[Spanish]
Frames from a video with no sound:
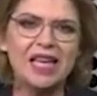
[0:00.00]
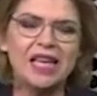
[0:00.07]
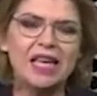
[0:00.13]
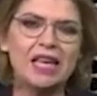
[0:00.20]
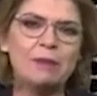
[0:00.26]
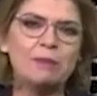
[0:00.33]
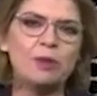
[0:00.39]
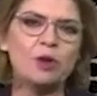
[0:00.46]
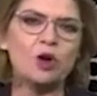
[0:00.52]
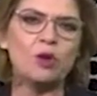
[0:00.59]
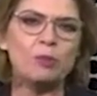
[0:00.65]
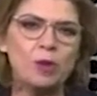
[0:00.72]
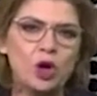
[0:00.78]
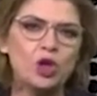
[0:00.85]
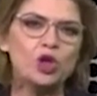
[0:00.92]
Y por lo
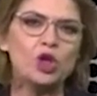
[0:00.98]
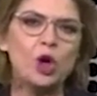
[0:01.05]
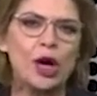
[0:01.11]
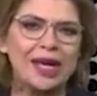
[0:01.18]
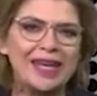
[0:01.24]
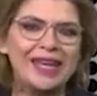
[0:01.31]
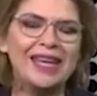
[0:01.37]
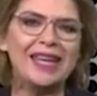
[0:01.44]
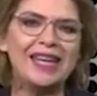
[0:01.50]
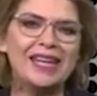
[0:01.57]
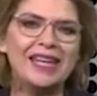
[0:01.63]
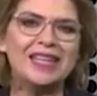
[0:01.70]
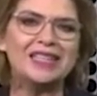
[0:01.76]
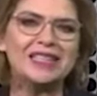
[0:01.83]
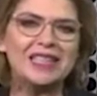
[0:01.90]
pronto aquí en
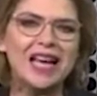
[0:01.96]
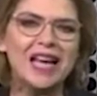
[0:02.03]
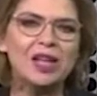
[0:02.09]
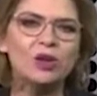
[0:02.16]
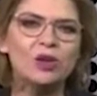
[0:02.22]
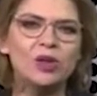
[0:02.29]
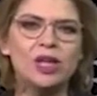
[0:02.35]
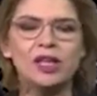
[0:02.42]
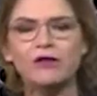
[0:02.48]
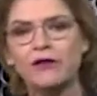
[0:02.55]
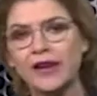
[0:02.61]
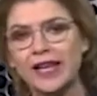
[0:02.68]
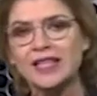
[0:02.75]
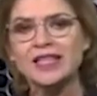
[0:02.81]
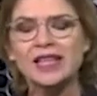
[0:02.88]
el Estado, y a
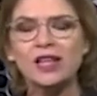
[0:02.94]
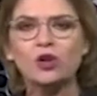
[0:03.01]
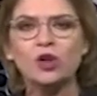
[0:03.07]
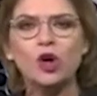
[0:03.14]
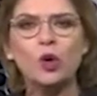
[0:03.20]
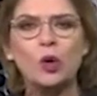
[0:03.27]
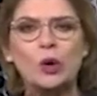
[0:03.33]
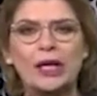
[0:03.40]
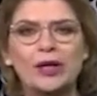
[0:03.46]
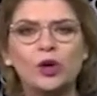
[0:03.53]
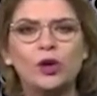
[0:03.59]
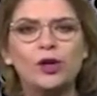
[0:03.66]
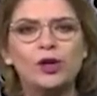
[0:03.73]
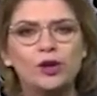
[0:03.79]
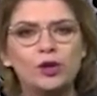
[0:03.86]
diferencia de lo que ha
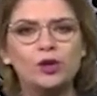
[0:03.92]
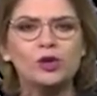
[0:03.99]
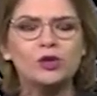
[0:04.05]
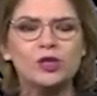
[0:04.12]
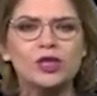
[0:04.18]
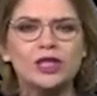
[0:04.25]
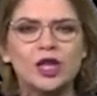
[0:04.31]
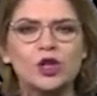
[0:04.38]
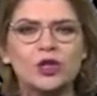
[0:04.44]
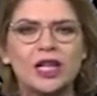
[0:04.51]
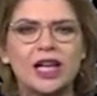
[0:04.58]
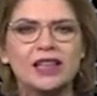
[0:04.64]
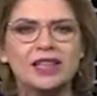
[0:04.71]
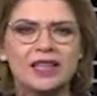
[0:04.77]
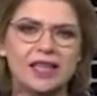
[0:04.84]
ocurrido en otros estados de la
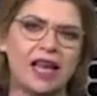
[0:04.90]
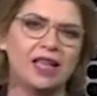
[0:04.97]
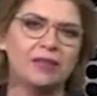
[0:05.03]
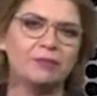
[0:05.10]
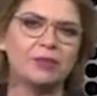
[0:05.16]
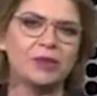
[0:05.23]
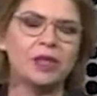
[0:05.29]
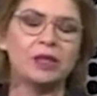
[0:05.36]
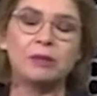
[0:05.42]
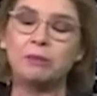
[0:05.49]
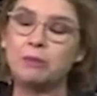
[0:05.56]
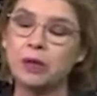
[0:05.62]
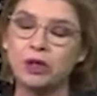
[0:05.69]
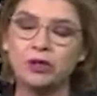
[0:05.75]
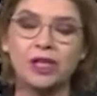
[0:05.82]
entidad, eh,
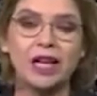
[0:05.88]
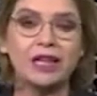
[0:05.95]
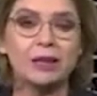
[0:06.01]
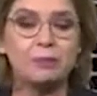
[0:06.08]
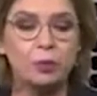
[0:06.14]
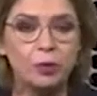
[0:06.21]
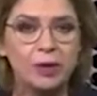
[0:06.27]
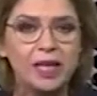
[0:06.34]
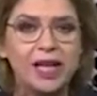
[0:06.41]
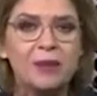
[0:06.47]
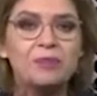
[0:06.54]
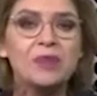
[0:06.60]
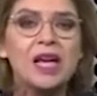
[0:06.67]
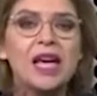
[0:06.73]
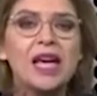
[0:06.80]
perdón, de la República,
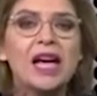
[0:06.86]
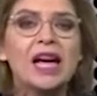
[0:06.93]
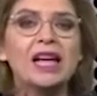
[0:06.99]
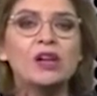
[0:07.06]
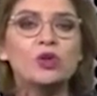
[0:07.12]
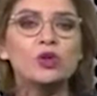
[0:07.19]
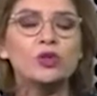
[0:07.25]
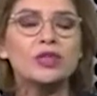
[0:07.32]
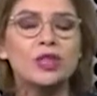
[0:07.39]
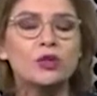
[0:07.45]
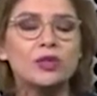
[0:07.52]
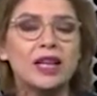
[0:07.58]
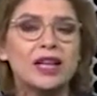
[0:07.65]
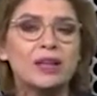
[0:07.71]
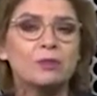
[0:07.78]
en otros estados
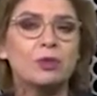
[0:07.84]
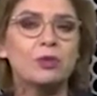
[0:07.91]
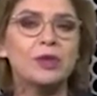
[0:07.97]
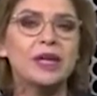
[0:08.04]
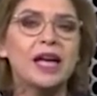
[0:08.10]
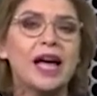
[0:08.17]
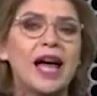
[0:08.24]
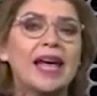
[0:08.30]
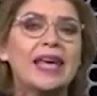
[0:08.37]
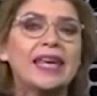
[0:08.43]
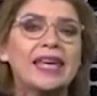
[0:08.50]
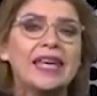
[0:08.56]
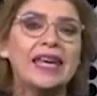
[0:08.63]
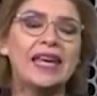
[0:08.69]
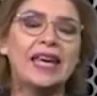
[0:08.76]
de la República,
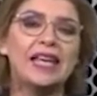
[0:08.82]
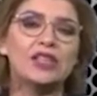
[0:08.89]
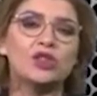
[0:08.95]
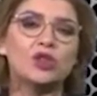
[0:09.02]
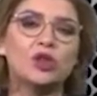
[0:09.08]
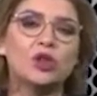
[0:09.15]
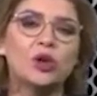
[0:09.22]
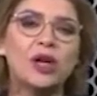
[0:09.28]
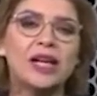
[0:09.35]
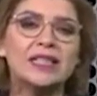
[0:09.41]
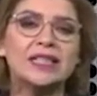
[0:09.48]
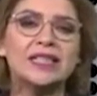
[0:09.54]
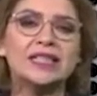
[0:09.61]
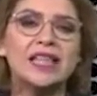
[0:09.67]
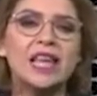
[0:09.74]
aquí en Sonora
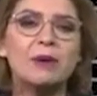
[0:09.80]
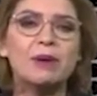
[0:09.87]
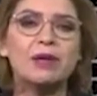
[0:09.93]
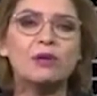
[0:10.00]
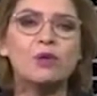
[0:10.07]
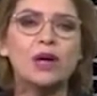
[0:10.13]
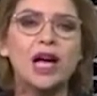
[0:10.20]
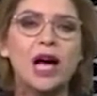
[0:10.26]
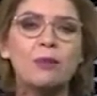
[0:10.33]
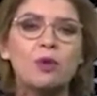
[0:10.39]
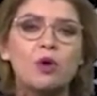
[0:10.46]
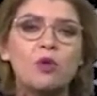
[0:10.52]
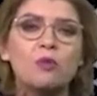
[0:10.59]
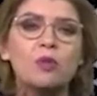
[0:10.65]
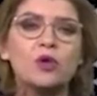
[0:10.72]
se está llevando a cabo
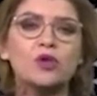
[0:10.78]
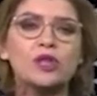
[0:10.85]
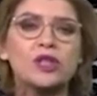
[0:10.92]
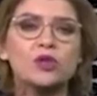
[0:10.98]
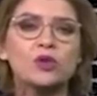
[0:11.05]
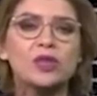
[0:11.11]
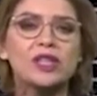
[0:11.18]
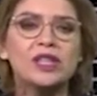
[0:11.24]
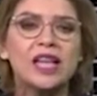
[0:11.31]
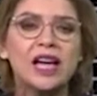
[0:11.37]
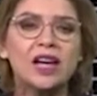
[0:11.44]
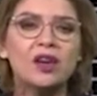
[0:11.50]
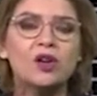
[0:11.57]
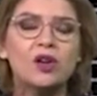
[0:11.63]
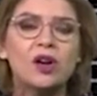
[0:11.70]
un proceso
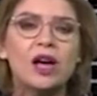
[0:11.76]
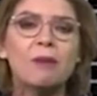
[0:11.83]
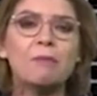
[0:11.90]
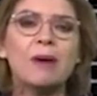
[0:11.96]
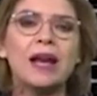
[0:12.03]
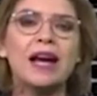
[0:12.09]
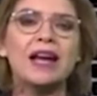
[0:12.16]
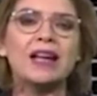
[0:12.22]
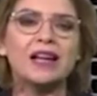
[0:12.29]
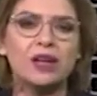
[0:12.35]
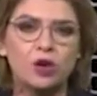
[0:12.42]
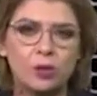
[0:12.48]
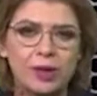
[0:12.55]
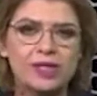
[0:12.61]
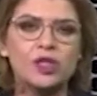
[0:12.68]
interno para la
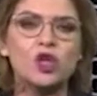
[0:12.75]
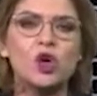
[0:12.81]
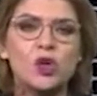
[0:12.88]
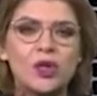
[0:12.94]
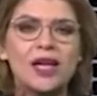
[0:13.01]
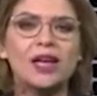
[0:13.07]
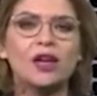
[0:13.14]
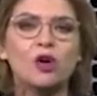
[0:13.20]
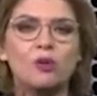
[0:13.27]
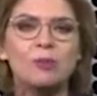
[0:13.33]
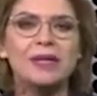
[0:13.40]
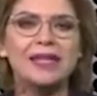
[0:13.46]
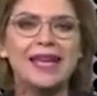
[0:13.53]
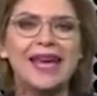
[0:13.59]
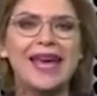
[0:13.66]
renovación del
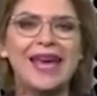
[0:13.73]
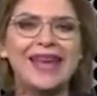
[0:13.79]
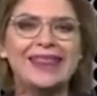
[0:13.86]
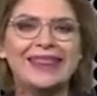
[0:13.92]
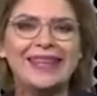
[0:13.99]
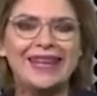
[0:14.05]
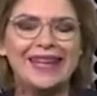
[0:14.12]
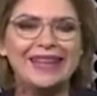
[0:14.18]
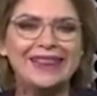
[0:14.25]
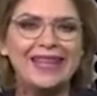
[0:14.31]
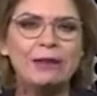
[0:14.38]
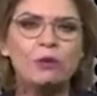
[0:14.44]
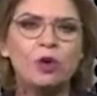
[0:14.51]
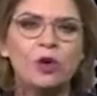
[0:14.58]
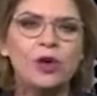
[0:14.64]
Comité
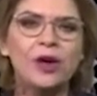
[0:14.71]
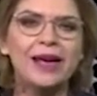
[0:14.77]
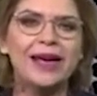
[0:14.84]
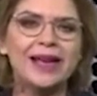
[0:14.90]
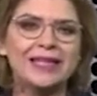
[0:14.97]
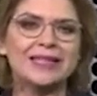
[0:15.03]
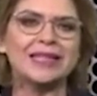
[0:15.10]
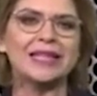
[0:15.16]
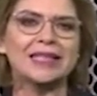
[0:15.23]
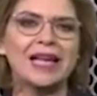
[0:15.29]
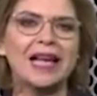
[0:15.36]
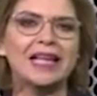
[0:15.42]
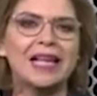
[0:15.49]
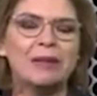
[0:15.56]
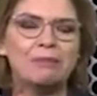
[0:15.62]
Directivo
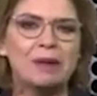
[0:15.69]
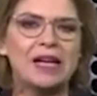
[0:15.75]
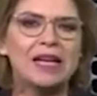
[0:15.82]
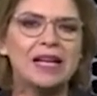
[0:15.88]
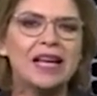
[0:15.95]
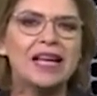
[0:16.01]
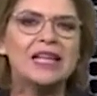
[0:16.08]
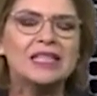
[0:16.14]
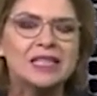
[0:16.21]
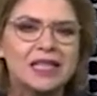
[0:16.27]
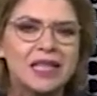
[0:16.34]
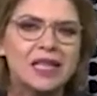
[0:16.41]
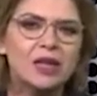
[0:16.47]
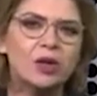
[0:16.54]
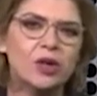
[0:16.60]
Estatal del PAN. El
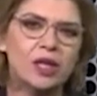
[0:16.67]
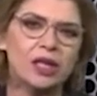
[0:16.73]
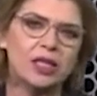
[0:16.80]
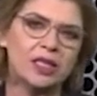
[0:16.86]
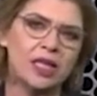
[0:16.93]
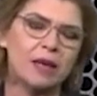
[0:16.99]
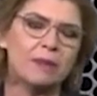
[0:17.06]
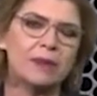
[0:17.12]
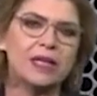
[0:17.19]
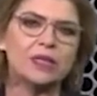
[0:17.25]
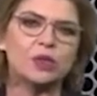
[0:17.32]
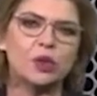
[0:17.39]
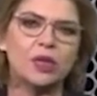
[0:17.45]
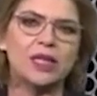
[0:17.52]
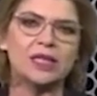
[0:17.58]
5 de diciembre
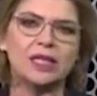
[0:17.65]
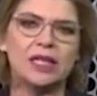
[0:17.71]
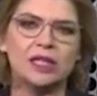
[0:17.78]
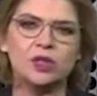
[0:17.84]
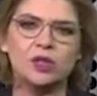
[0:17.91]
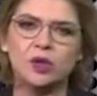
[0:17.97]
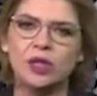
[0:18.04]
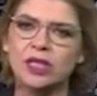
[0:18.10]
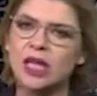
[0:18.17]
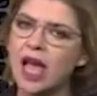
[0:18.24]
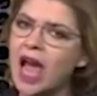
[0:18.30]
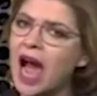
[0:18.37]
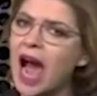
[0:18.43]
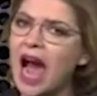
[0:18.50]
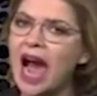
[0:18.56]
son las elecciones.
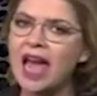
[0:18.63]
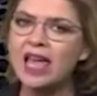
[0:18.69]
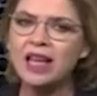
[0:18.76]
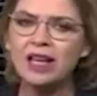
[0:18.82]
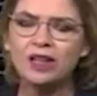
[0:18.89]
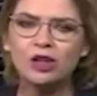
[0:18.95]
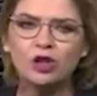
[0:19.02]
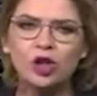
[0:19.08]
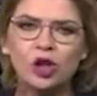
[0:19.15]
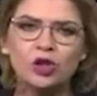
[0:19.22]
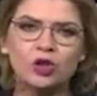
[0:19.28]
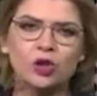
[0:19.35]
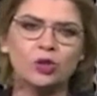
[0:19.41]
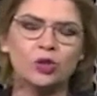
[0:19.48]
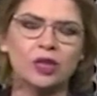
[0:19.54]
Hay
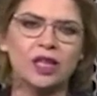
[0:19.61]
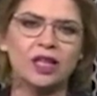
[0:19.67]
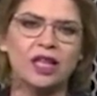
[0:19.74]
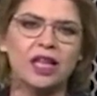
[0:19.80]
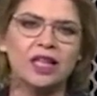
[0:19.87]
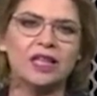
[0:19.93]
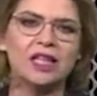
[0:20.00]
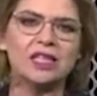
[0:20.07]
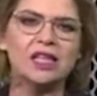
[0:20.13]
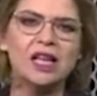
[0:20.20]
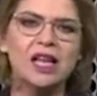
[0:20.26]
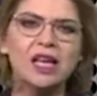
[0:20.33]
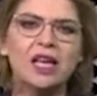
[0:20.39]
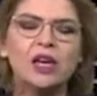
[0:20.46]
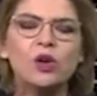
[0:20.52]
dos contendientes
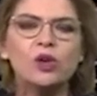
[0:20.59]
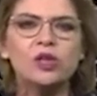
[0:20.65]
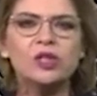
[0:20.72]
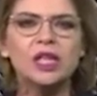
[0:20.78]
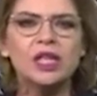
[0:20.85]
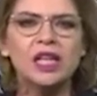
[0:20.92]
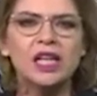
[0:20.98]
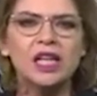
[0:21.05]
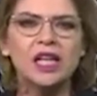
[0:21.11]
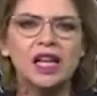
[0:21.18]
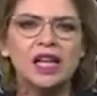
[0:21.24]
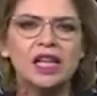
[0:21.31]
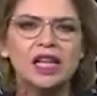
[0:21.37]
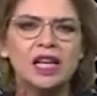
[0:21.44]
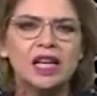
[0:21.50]
y coinciden
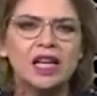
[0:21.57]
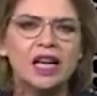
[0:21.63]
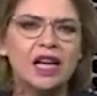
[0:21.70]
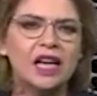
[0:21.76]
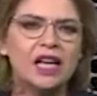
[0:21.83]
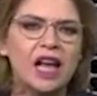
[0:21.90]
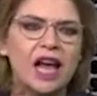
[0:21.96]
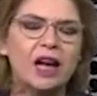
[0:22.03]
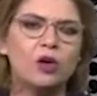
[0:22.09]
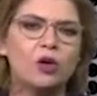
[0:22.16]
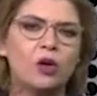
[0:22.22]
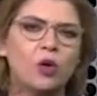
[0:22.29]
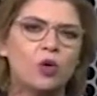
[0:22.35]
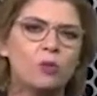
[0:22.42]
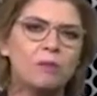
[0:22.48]
en, eh, en
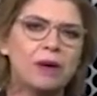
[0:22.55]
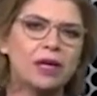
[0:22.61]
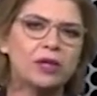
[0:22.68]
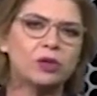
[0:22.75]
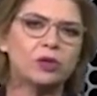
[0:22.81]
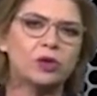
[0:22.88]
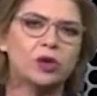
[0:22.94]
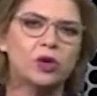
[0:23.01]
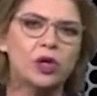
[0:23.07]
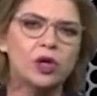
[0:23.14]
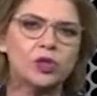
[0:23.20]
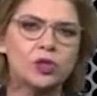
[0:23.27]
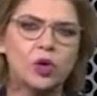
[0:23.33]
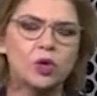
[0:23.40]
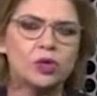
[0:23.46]
algo Humberto
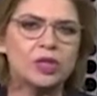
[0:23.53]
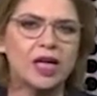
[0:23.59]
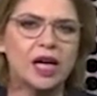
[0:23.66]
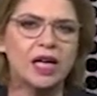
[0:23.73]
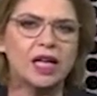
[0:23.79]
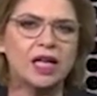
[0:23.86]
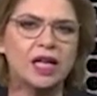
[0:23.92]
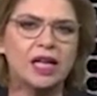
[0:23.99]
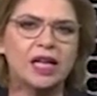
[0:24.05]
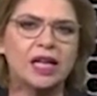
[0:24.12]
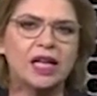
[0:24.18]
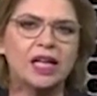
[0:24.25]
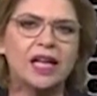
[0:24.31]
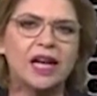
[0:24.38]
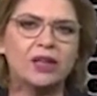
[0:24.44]
Sousa y
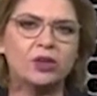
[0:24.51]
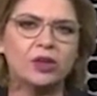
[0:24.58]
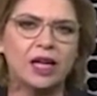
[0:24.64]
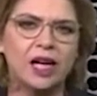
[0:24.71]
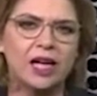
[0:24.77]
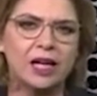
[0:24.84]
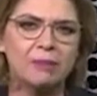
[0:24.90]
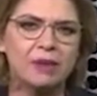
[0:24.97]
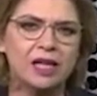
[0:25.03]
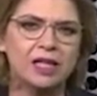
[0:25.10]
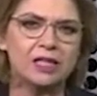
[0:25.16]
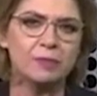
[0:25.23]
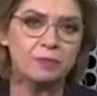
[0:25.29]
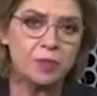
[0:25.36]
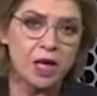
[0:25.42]
Gildardo Real Ramírez.